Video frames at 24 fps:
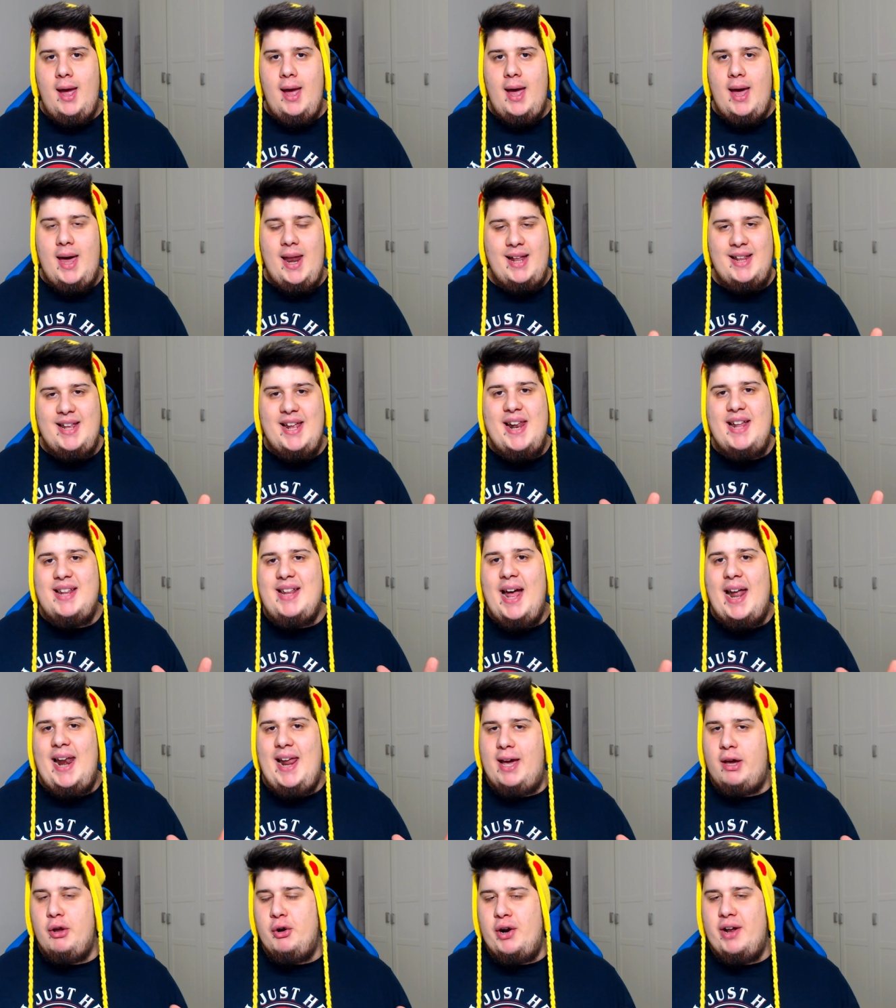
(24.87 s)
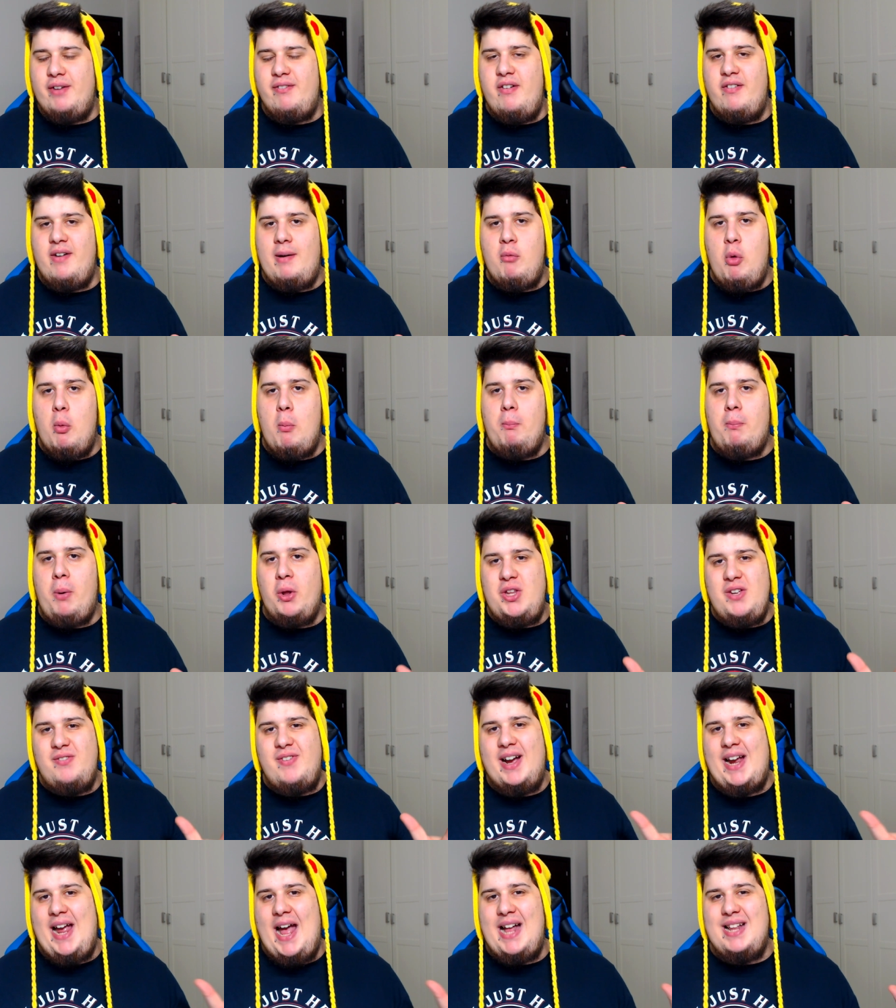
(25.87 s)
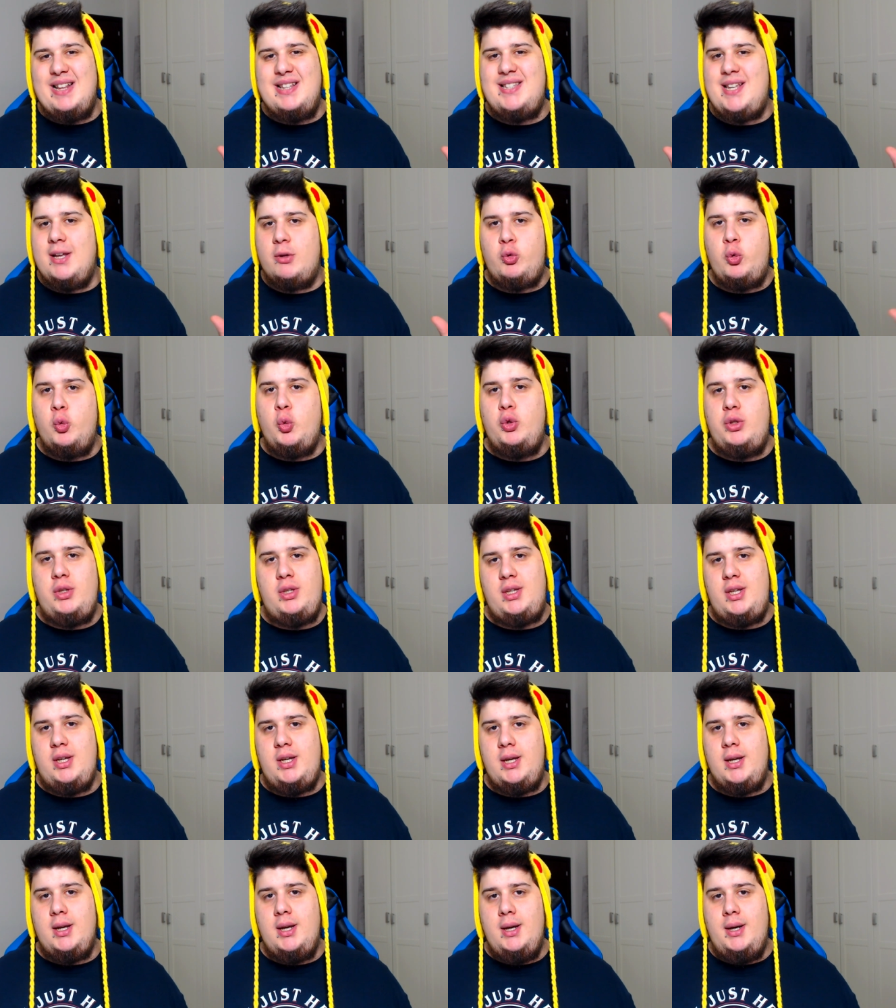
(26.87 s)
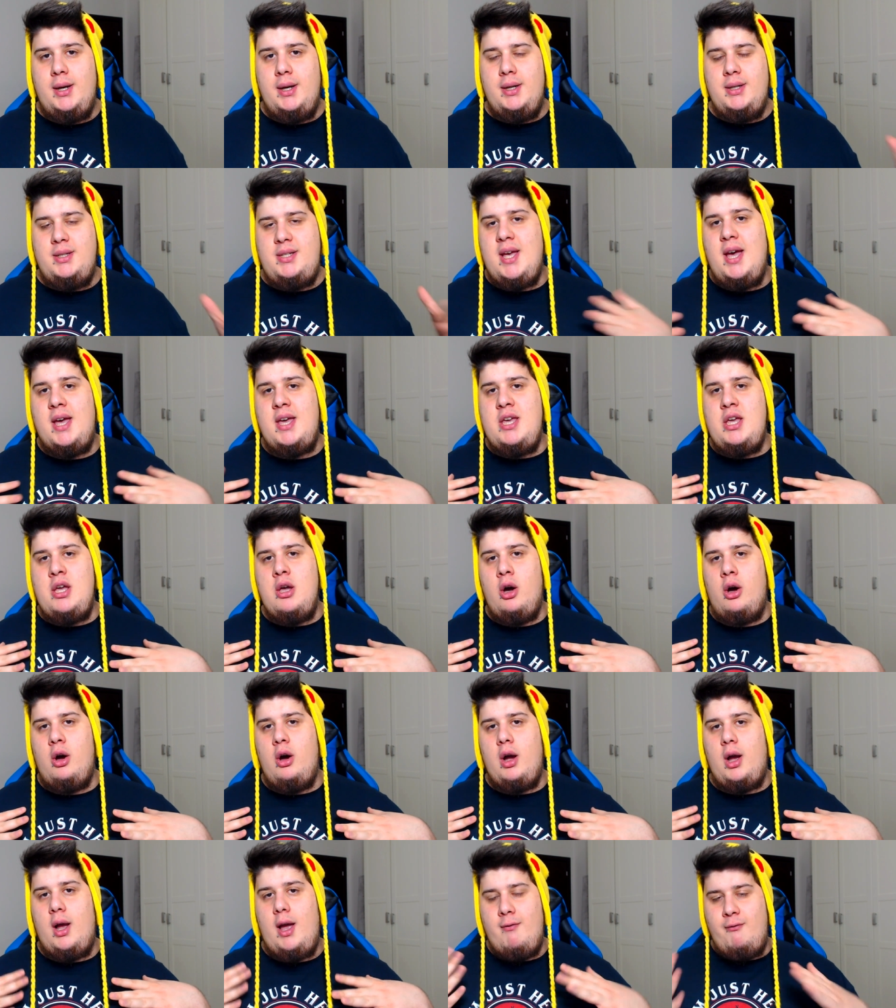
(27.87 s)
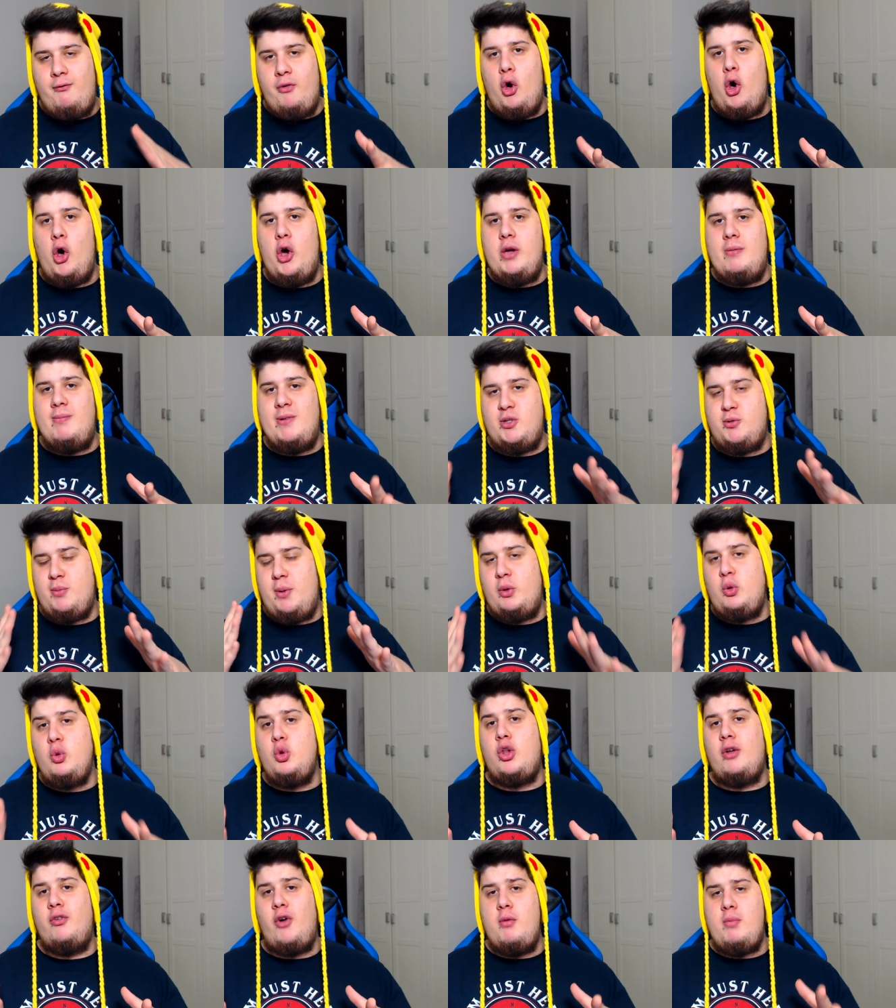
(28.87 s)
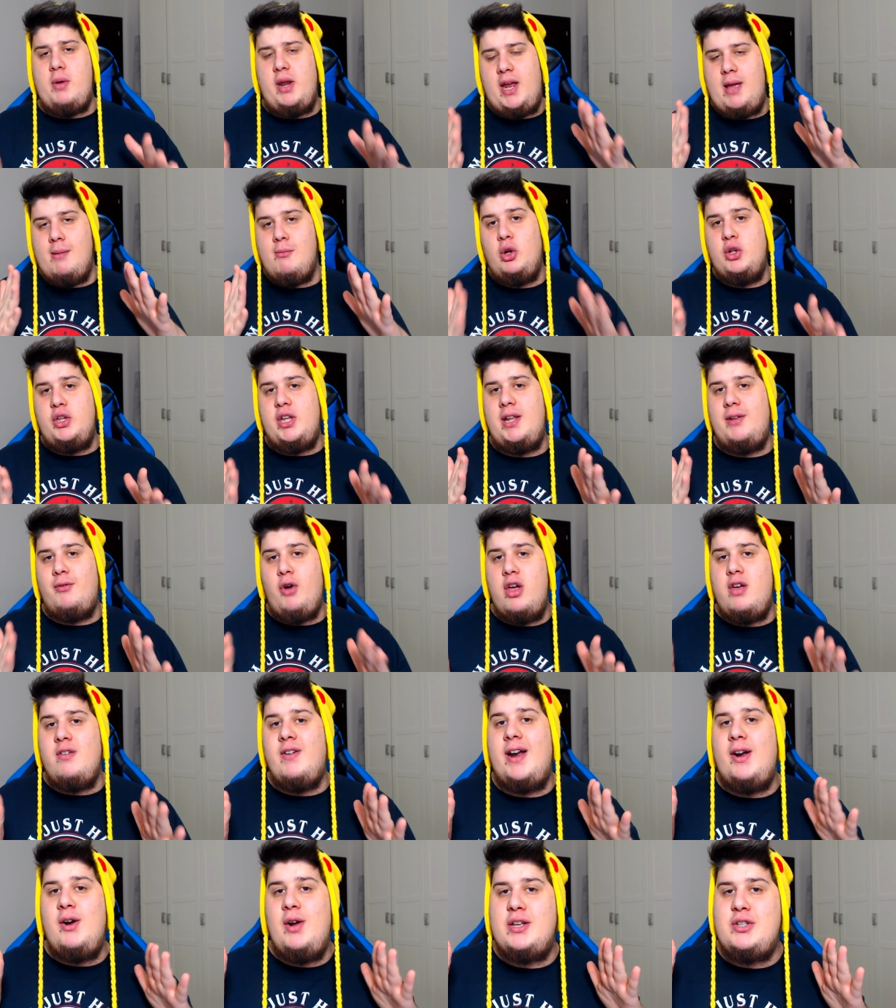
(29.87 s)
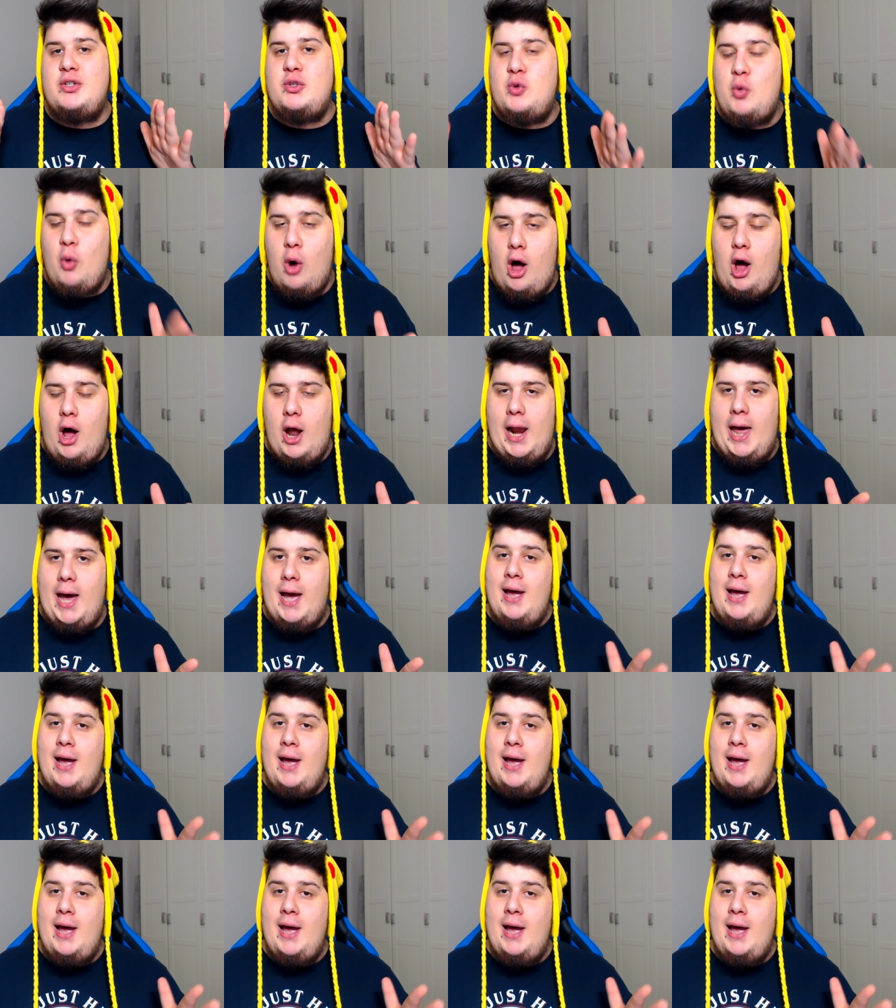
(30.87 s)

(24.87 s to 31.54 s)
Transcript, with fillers: Era da Natale che non avevamo un po' di vacanza tutti, sia io che voi, ma soprattutto voi perché molti di voi vanno a scuola.